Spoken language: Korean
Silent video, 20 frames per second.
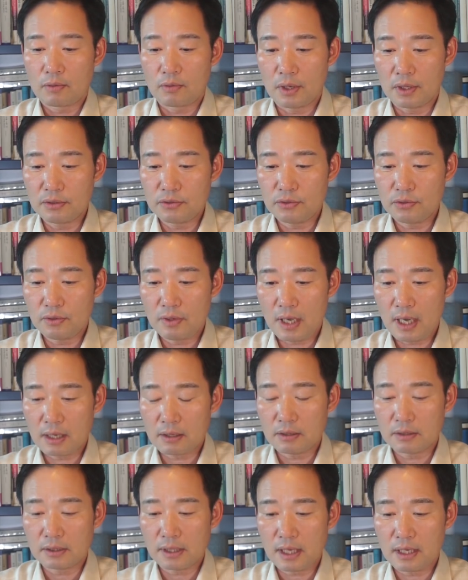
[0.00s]

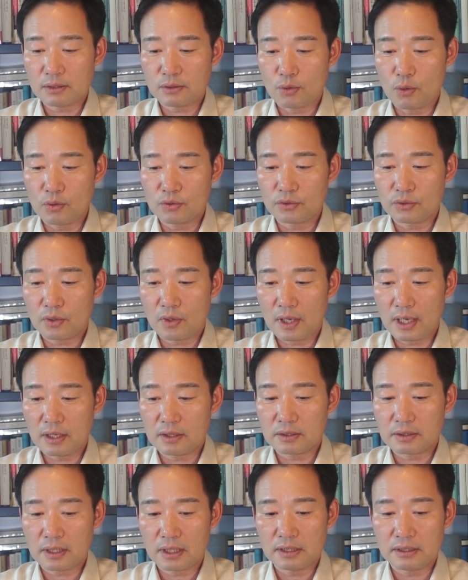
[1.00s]
권유하거나
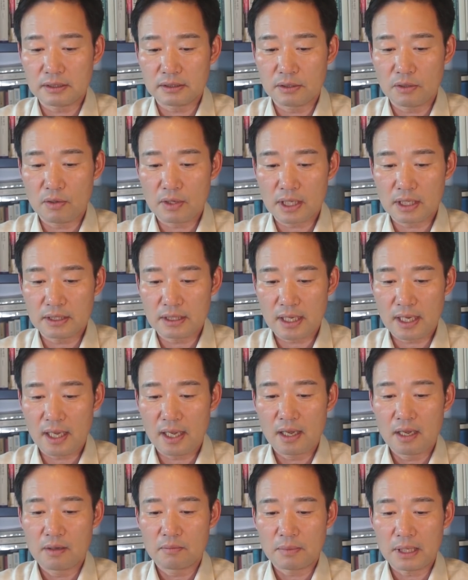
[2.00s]
동조하였다는 의혹에
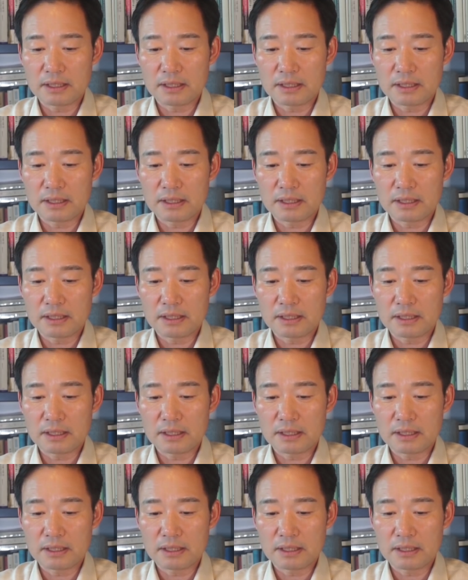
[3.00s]
대해